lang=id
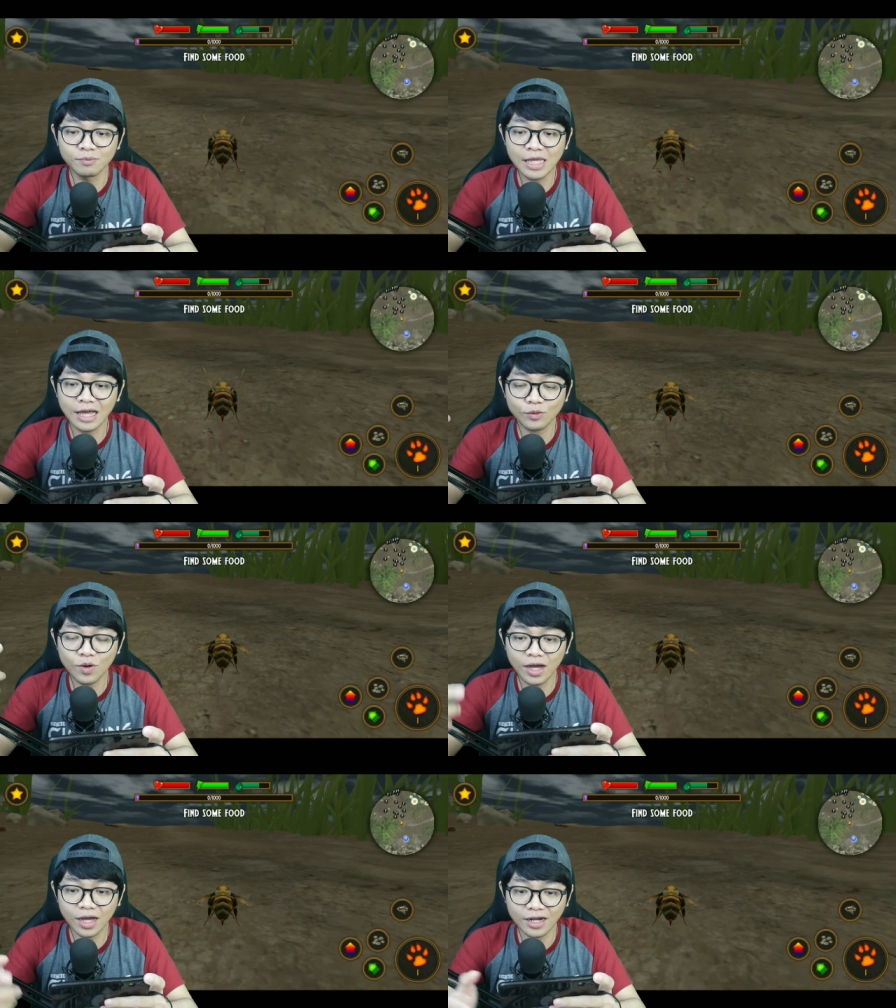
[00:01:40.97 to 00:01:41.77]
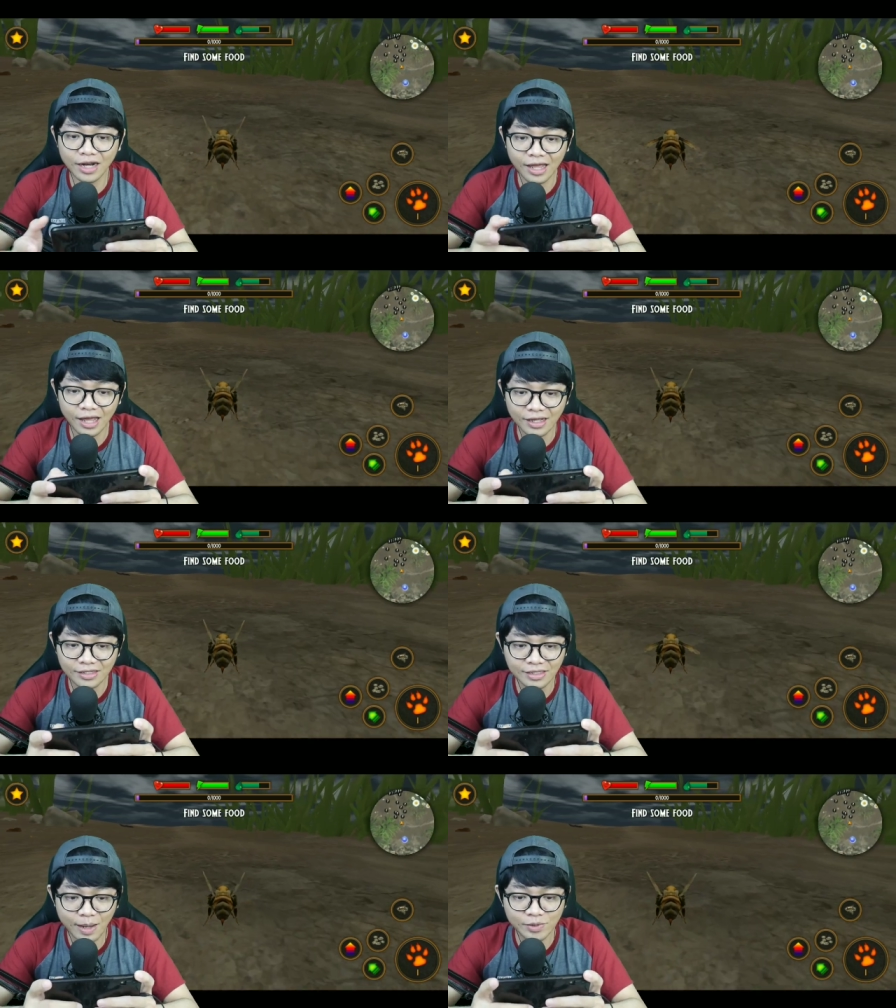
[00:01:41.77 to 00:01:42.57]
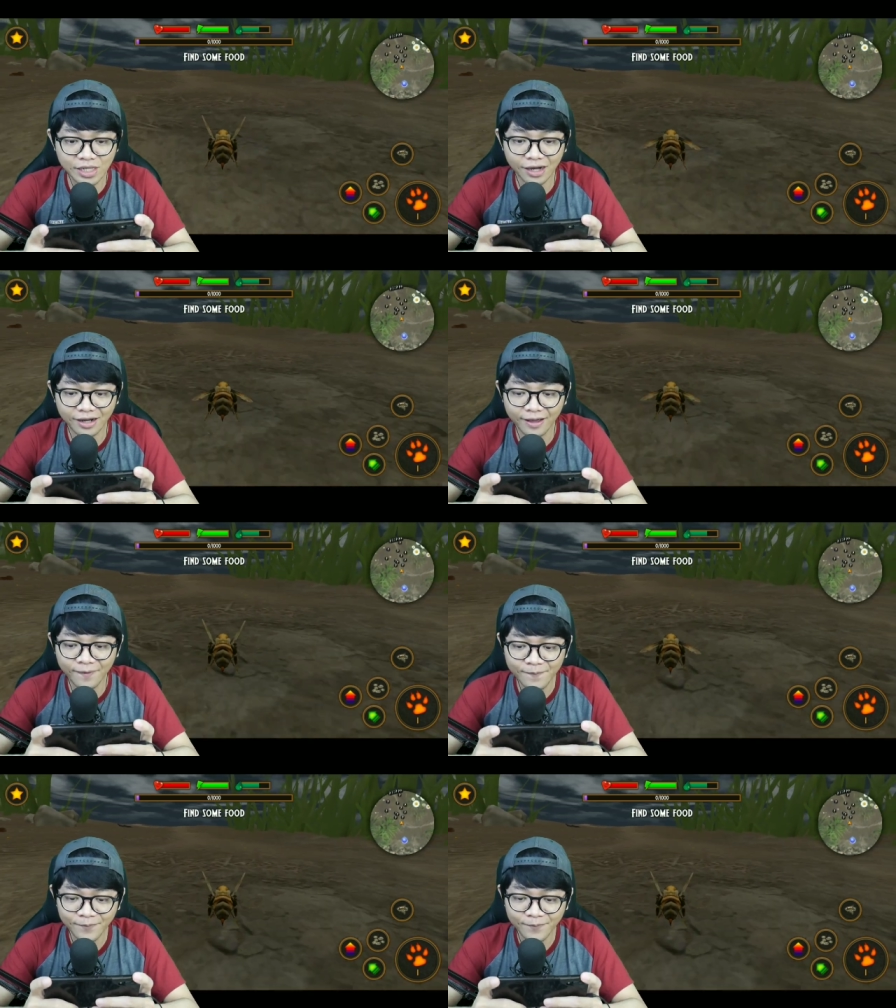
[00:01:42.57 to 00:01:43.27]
Biar gue nggak kena jump scare ya.